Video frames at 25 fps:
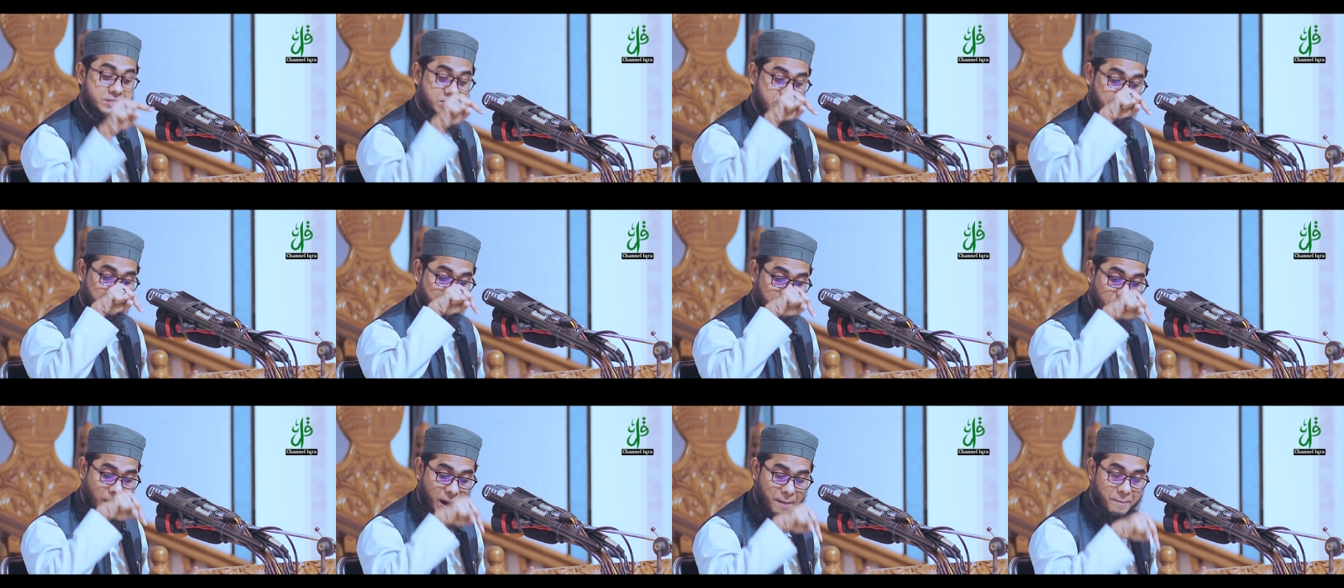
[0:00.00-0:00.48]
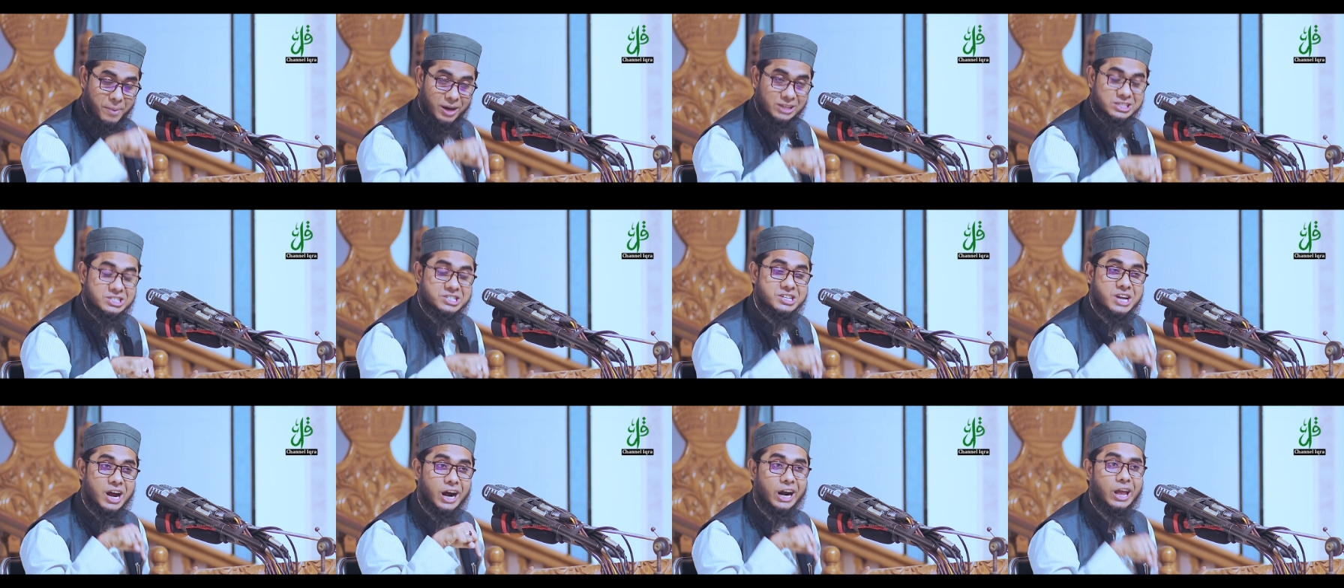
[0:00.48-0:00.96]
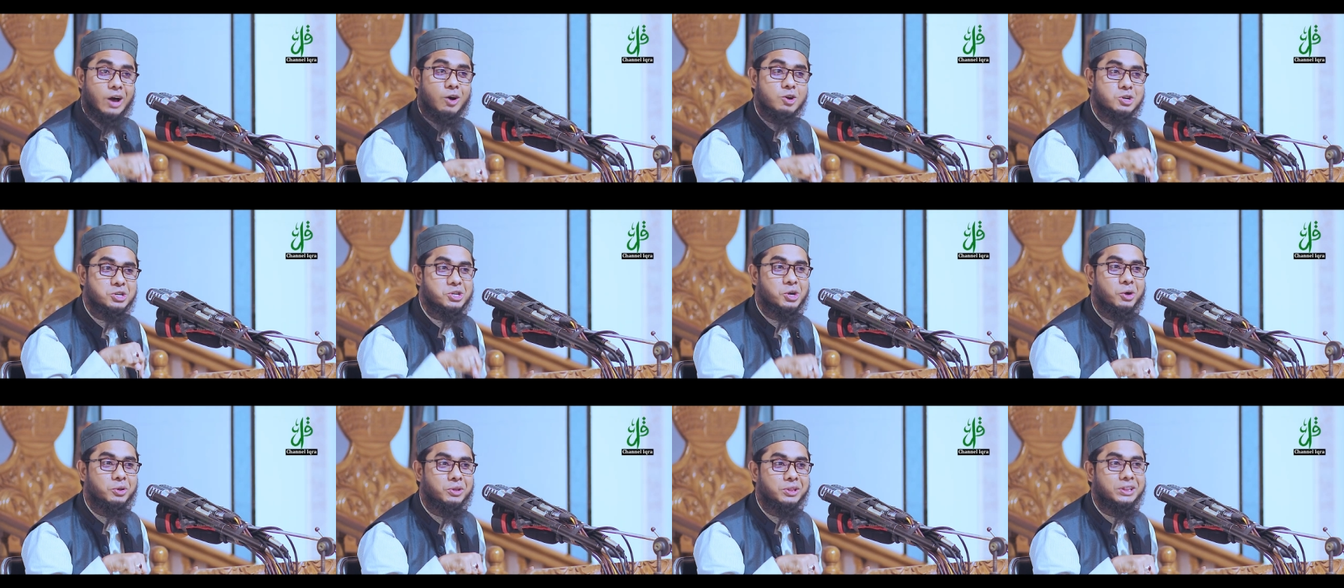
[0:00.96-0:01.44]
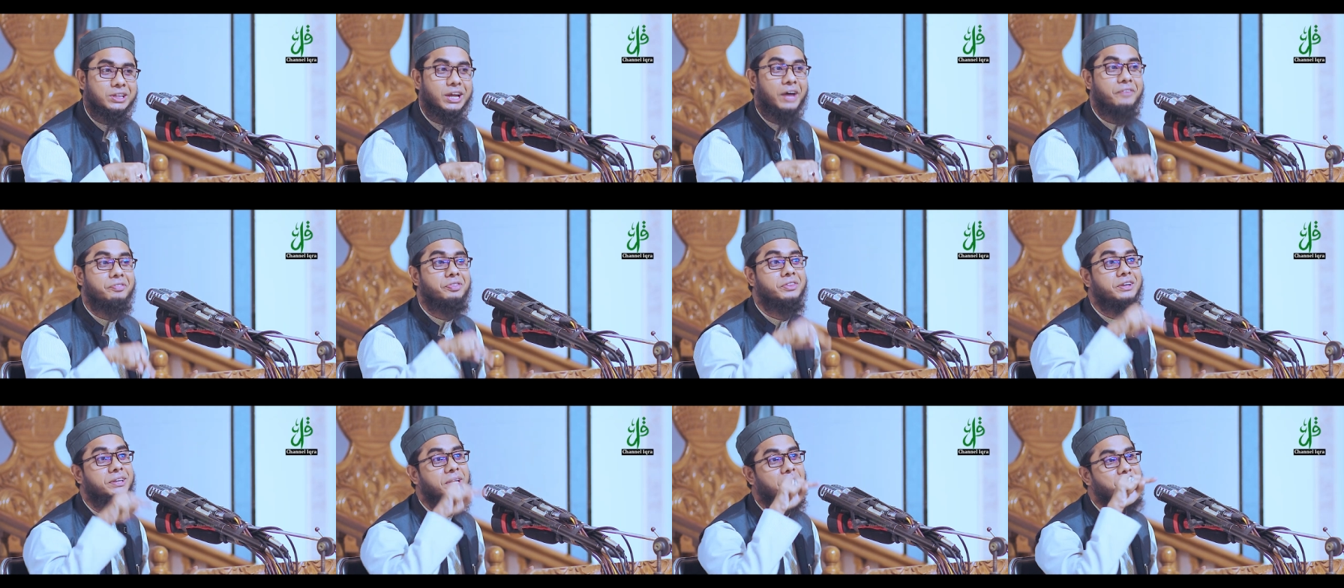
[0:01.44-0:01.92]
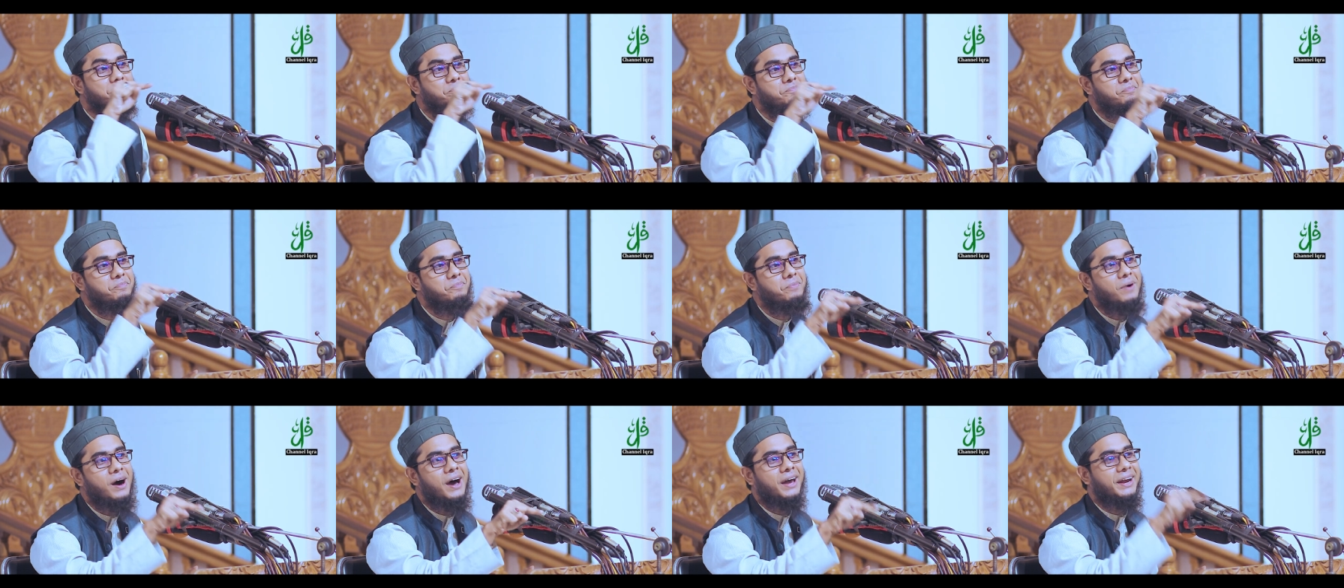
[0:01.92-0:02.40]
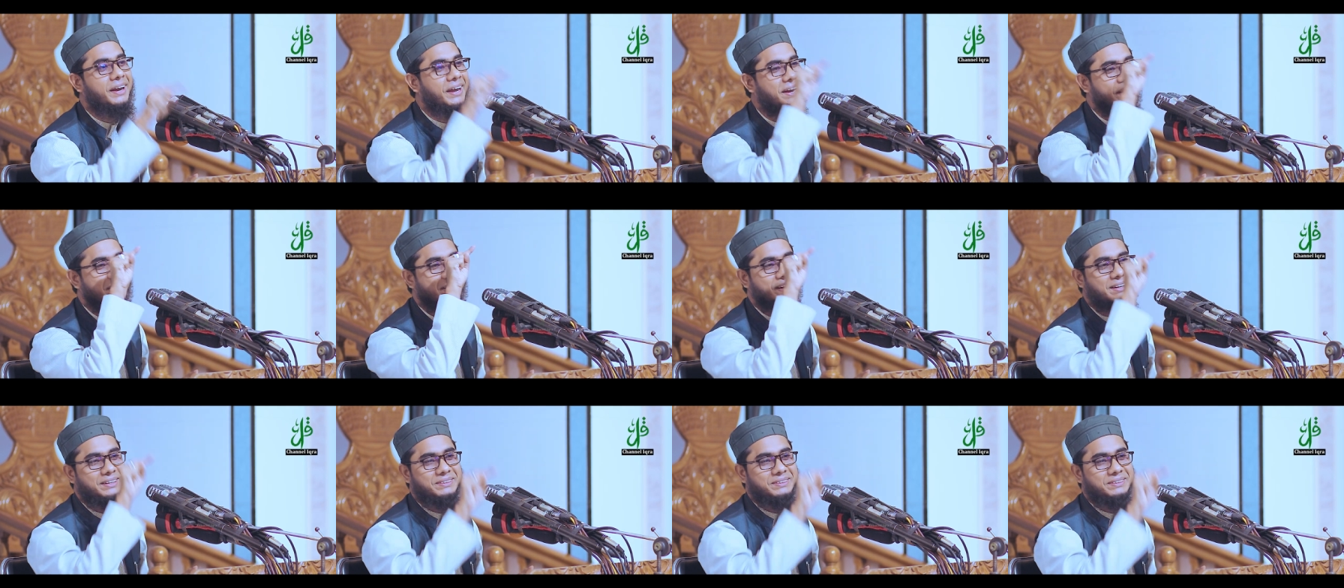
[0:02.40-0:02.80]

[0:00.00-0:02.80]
যে বাবা ছাড়াও সন্তান দিতে পারেন